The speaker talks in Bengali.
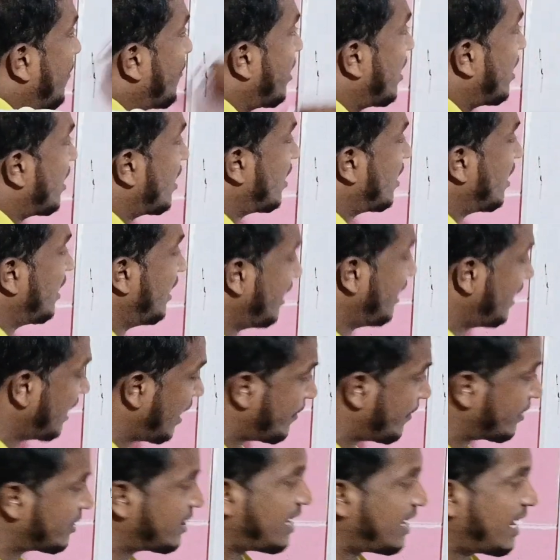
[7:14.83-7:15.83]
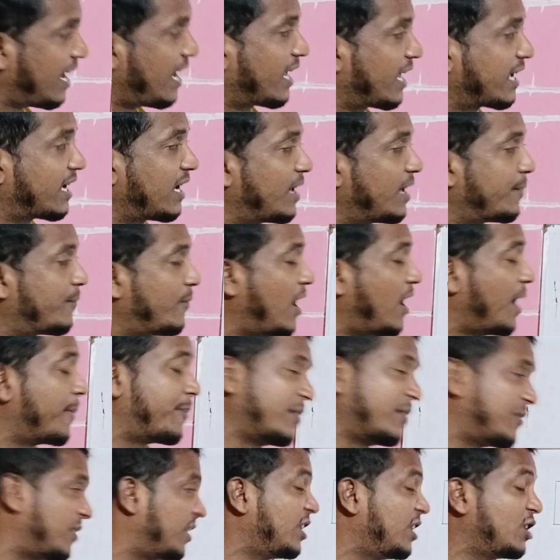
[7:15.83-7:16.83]
আপনার এই আমাদের এলাকার বা
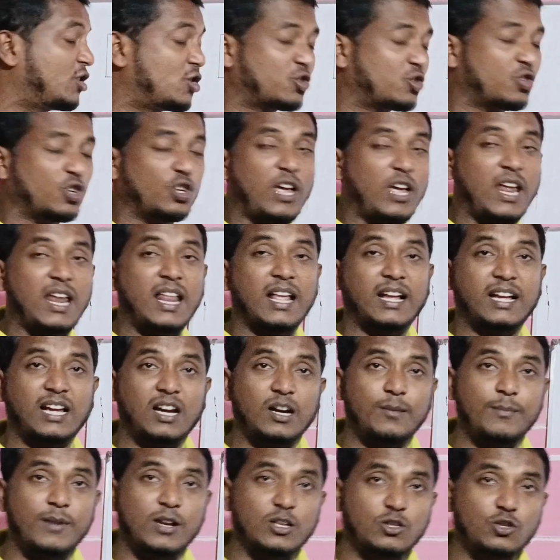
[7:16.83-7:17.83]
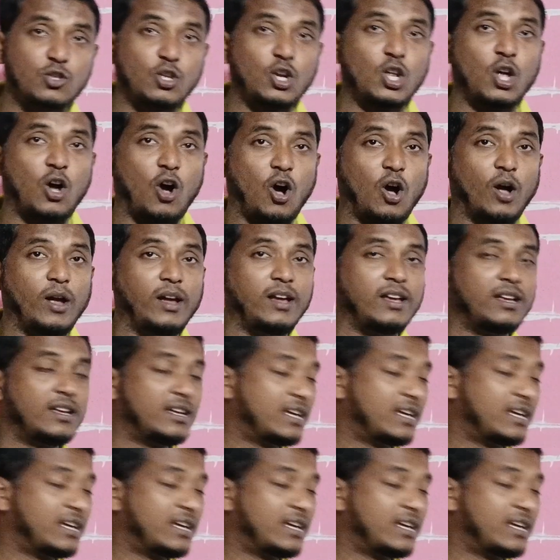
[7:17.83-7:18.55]
আপনাদের নিজস্ব এলাকার মেস্তুরি হয়